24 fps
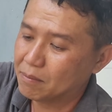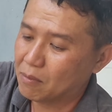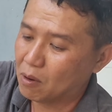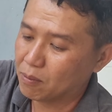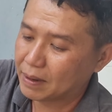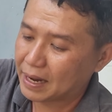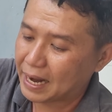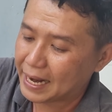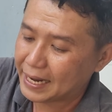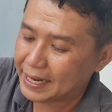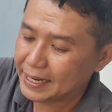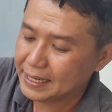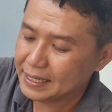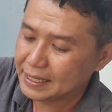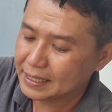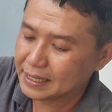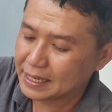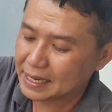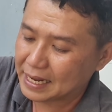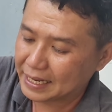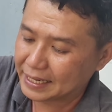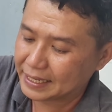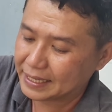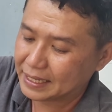một cái
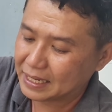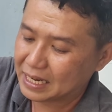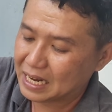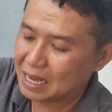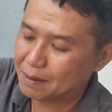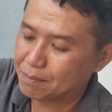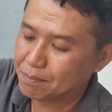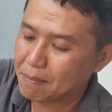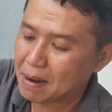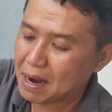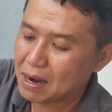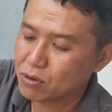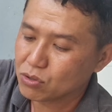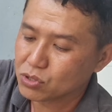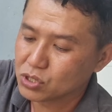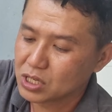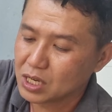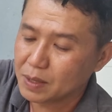như thế này là bao